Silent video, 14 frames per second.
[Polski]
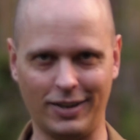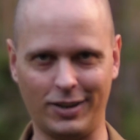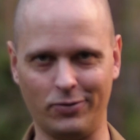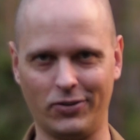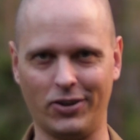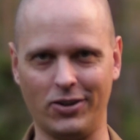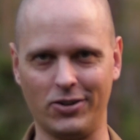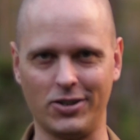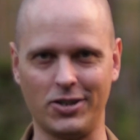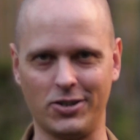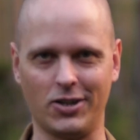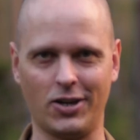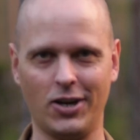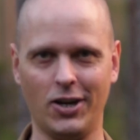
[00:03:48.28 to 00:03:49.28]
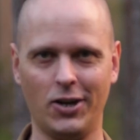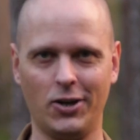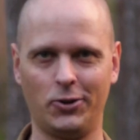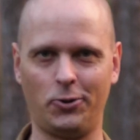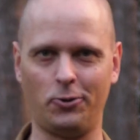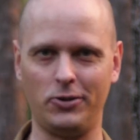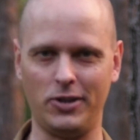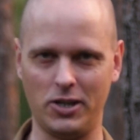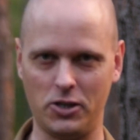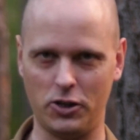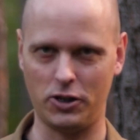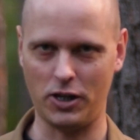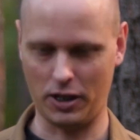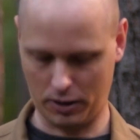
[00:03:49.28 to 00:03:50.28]
Na tym kolorze jeszcze trudniej jest
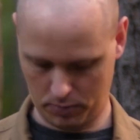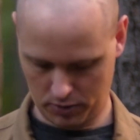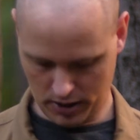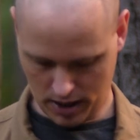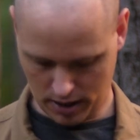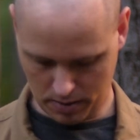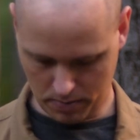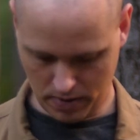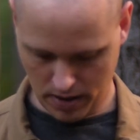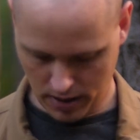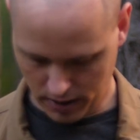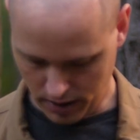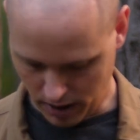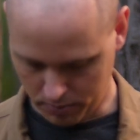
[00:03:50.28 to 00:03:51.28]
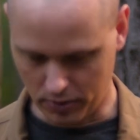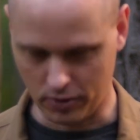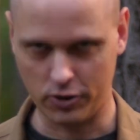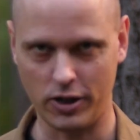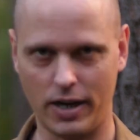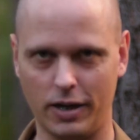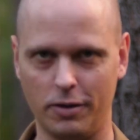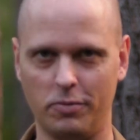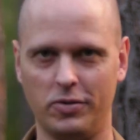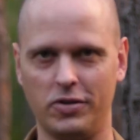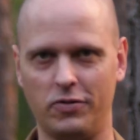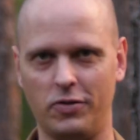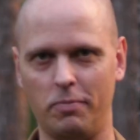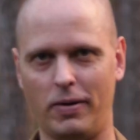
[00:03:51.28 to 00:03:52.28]
niż na tym czarnym albo szarym
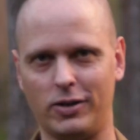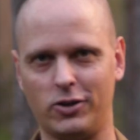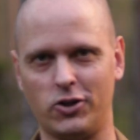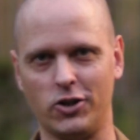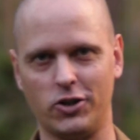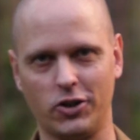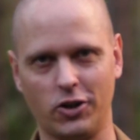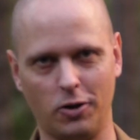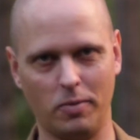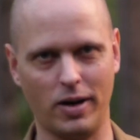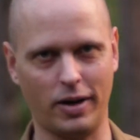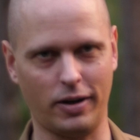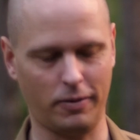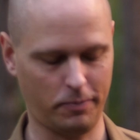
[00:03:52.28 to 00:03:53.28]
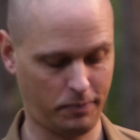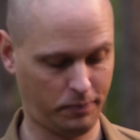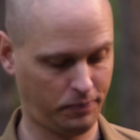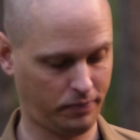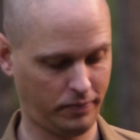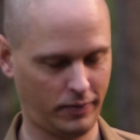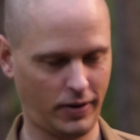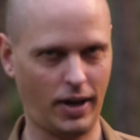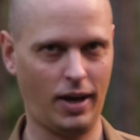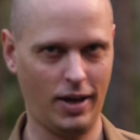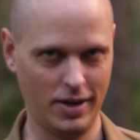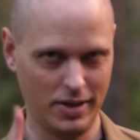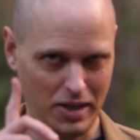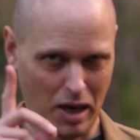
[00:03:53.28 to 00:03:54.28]
wypatrzeć komary.
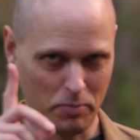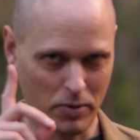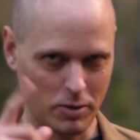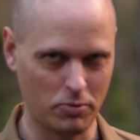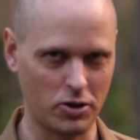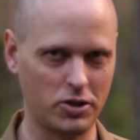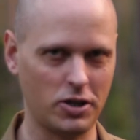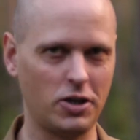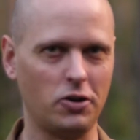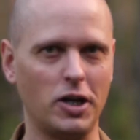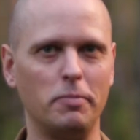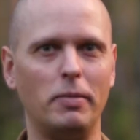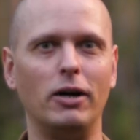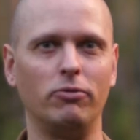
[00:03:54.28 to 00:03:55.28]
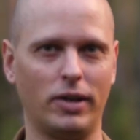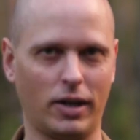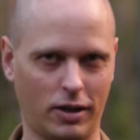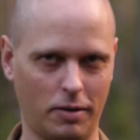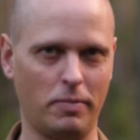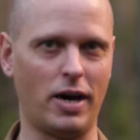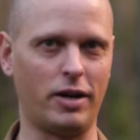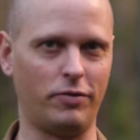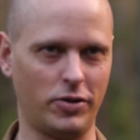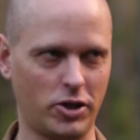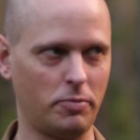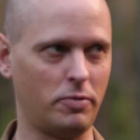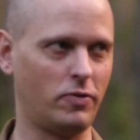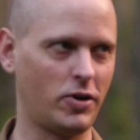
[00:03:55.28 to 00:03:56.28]
Nie bez przyczyny one mają takie barwy,
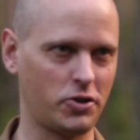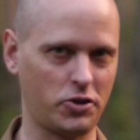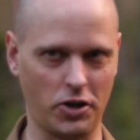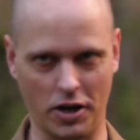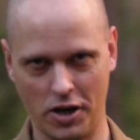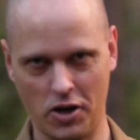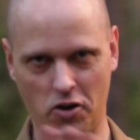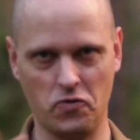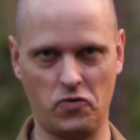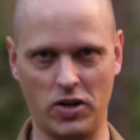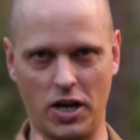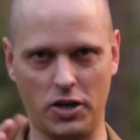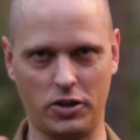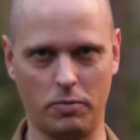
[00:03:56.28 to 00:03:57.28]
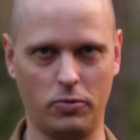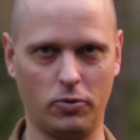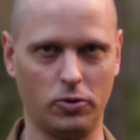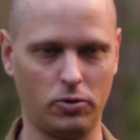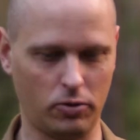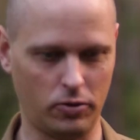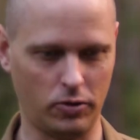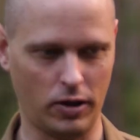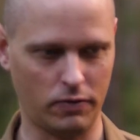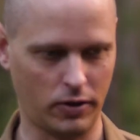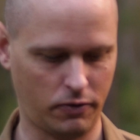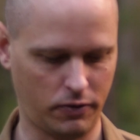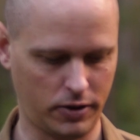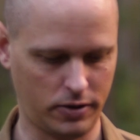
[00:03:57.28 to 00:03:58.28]
żeby właśnie w lesie było trudno je
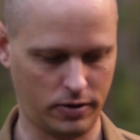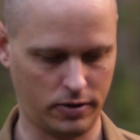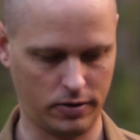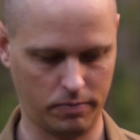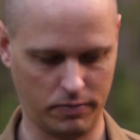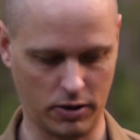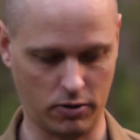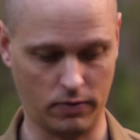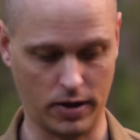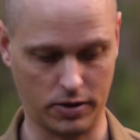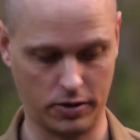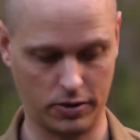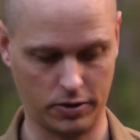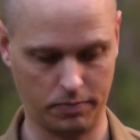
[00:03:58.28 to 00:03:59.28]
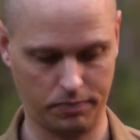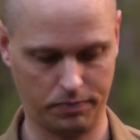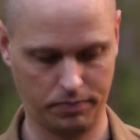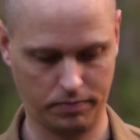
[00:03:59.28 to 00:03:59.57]
wychwycić, zauważyć.